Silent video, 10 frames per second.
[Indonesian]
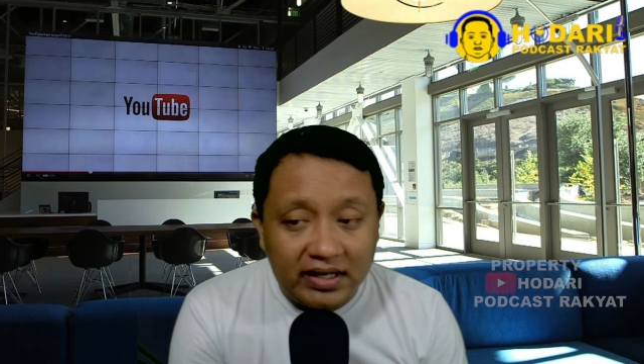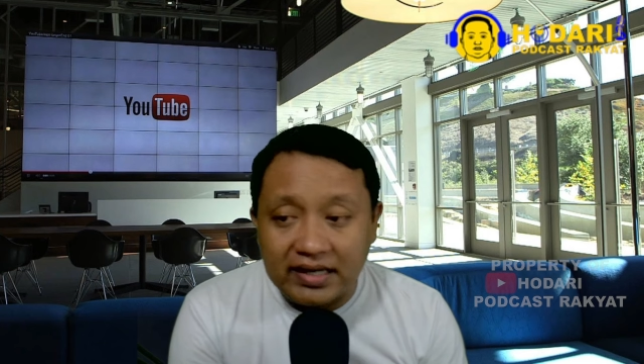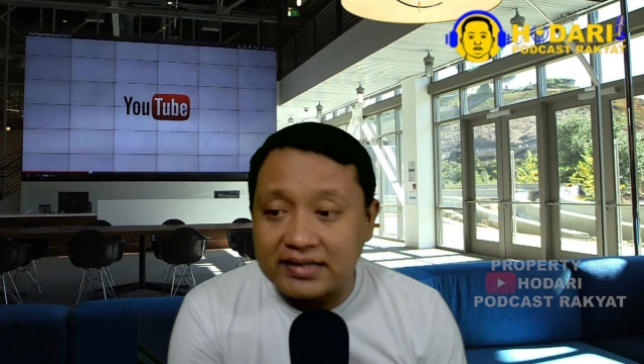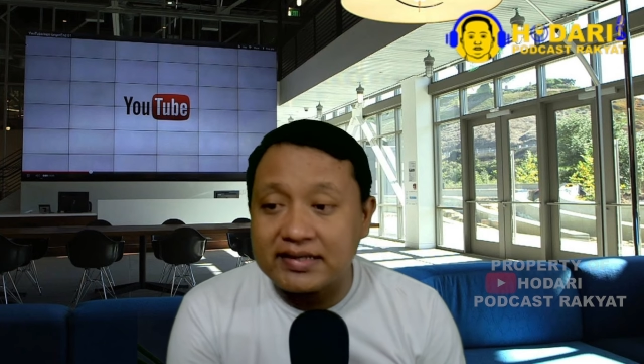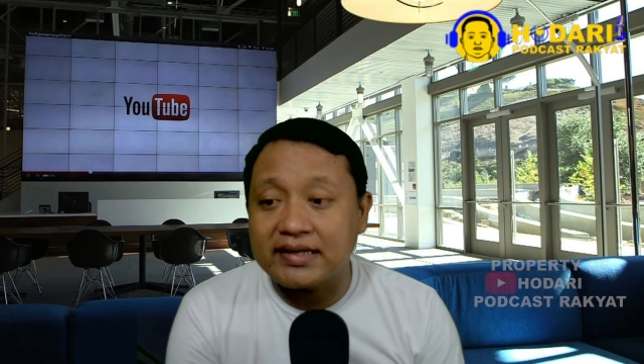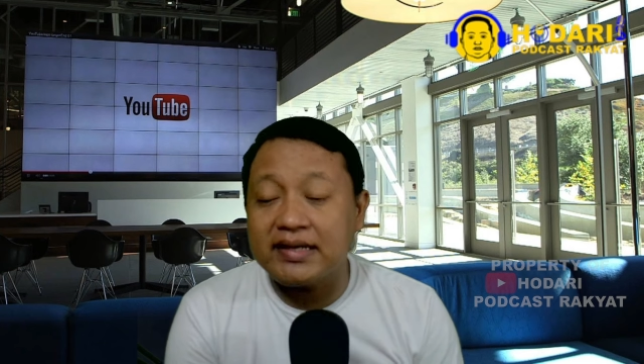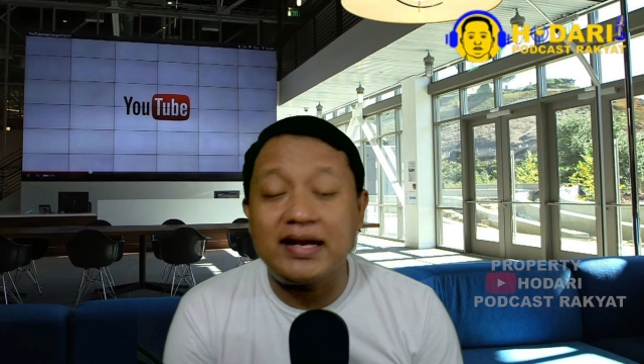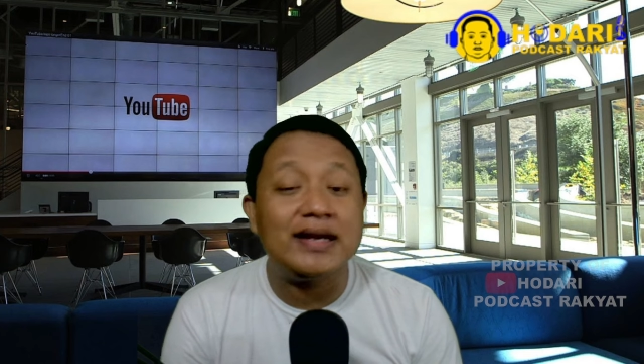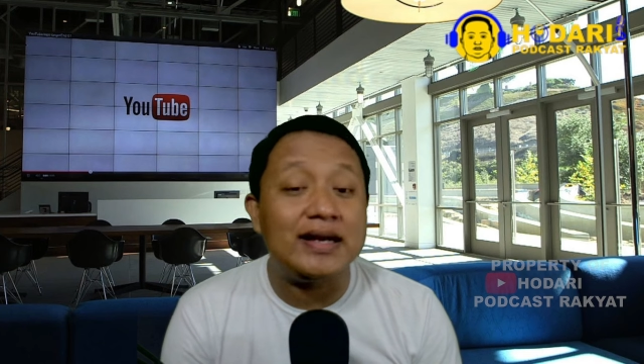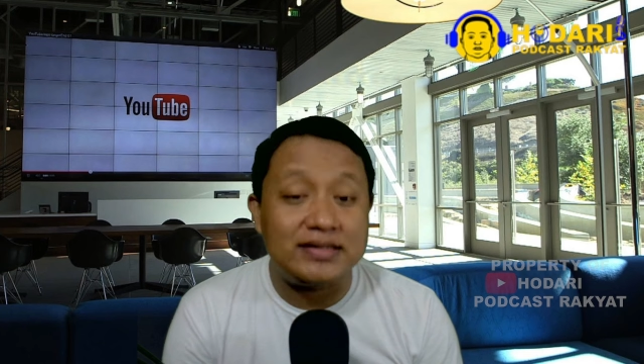Eh, saya
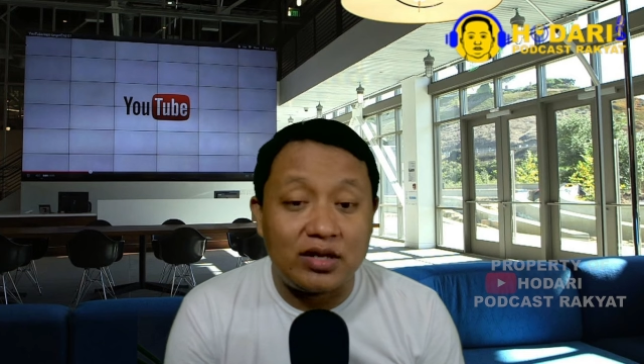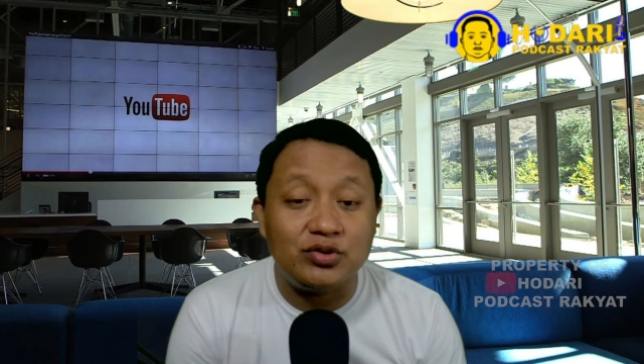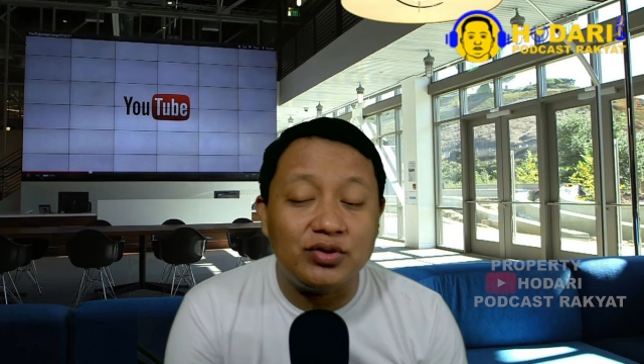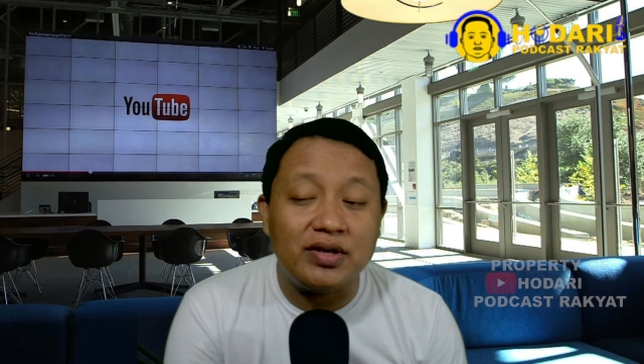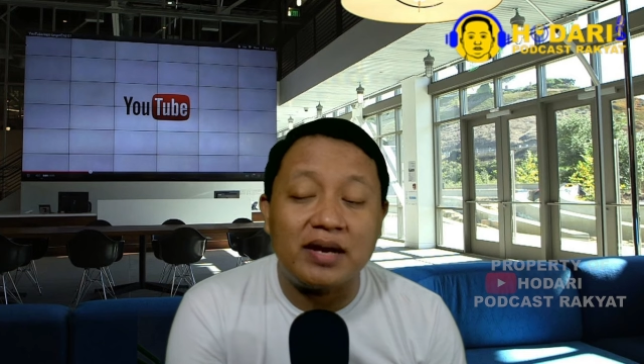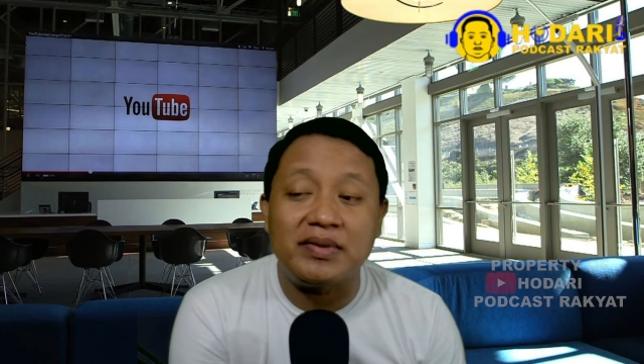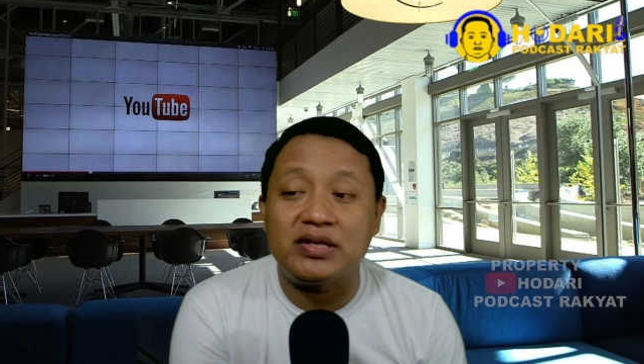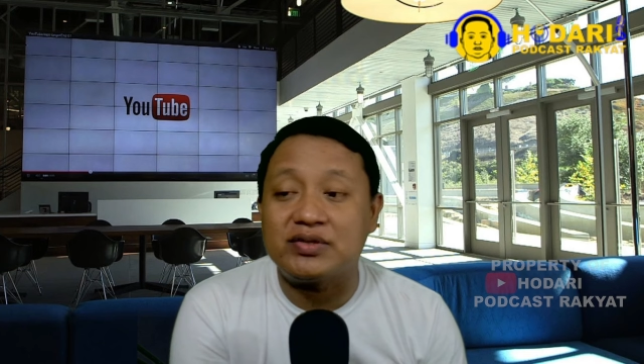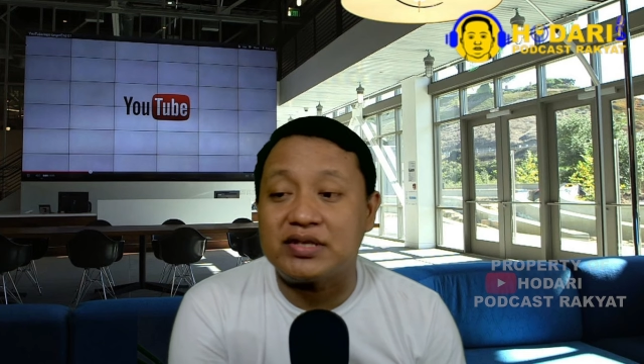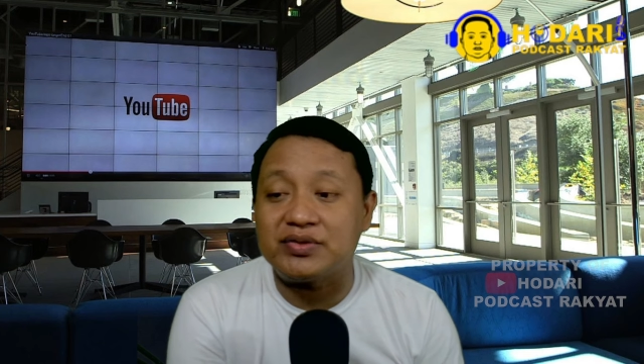kira agak jauh juga
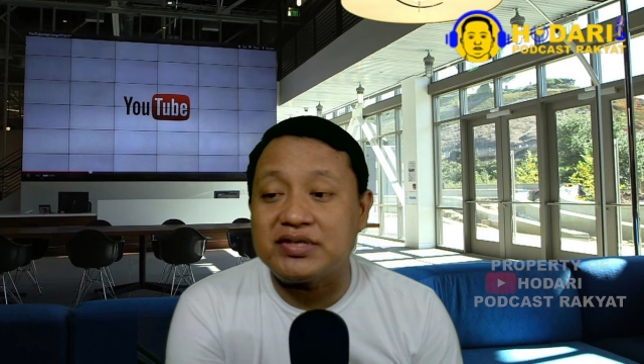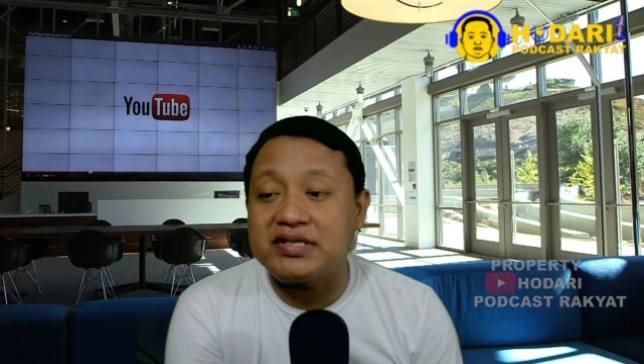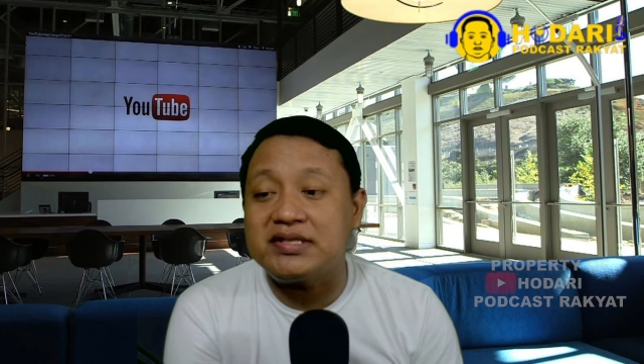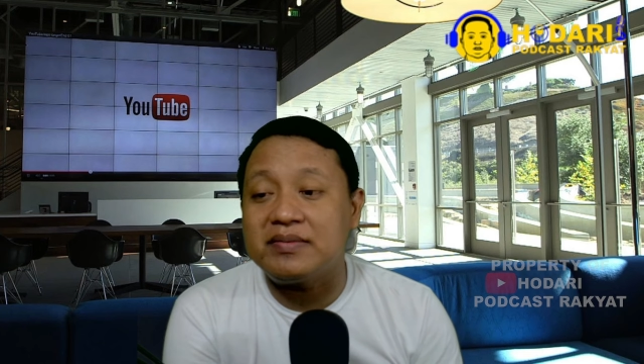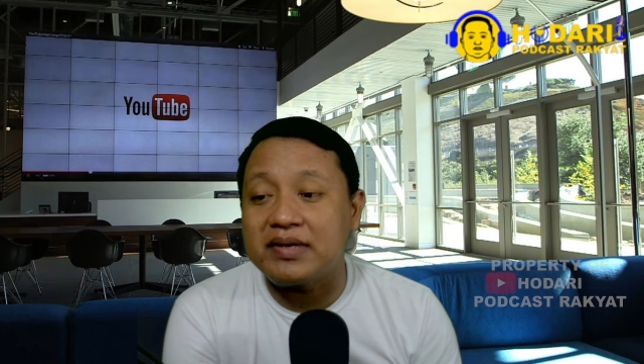begitu satu sisi